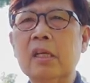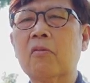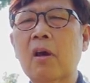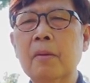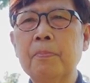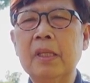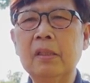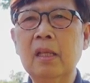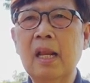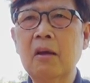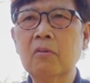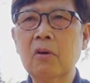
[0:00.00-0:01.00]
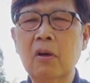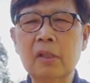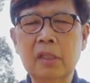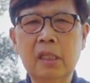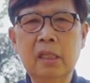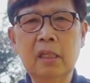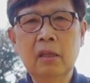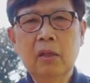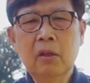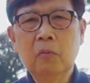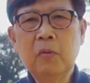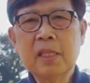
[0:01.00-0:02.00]
1,400 ปีที่แล้วก่อนที่
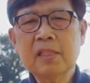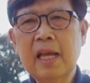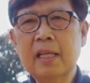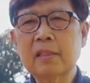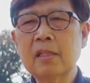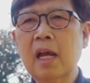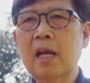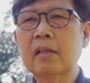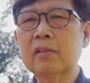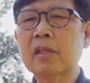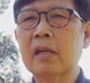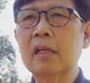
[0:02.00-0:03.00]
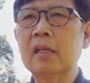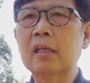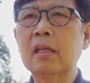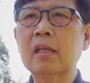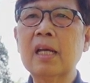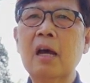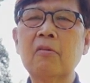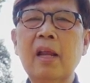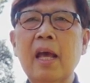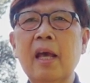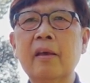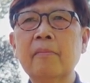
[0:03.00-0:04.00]
วิทยาศาสตร์จะเจริญก้าวหน้า